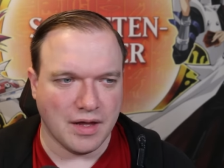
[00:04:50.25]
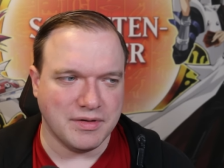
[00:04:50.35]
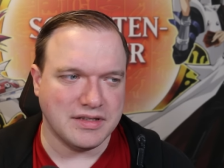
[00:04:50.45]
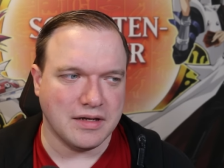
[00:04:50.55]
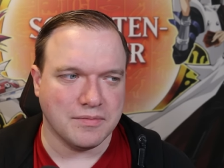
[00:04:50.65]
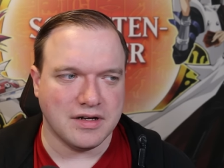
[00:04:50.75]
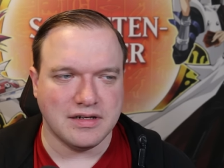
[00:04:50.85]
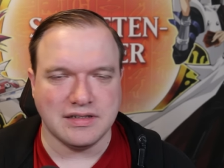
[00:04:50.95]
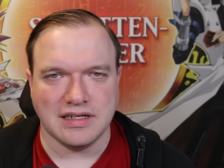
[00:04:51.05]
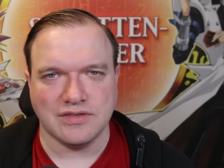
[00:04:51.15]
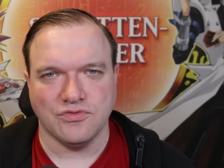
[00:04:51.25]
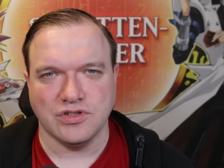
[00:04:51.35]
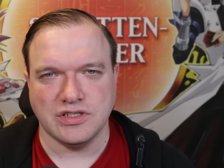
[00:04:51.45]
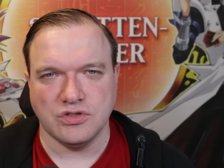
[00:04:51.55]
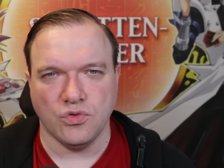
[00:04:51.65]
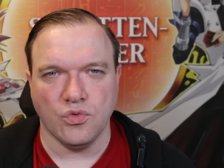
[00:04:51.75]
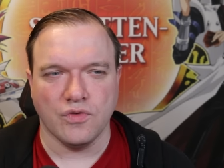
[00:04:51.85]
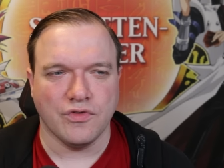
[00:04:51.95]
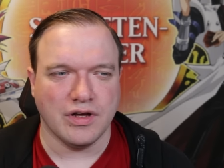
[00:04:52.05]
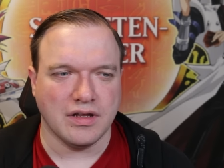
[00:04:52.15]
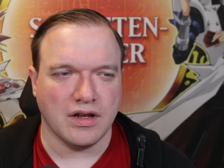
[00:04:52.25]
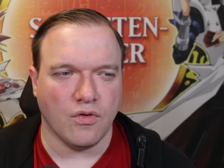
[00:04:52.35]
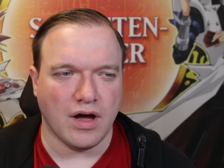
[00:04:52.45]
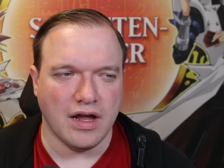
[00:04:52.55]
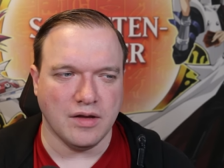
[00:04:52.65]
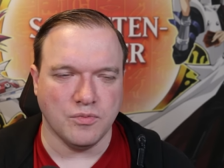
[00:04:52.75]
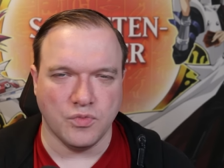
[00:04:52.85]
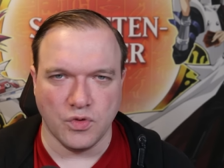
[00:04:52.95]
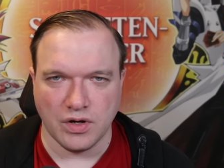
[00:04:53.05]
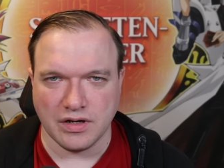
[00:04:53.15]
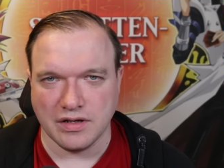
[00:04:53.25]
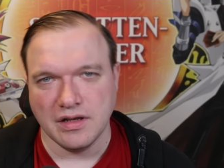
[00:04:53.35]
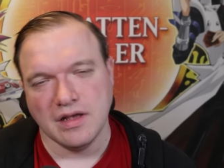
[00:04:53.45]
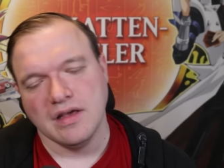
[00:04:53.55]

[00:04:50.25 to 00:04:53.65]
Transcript: Aber ich denke mal, das wird sich irgendwann dann auch einbürgern.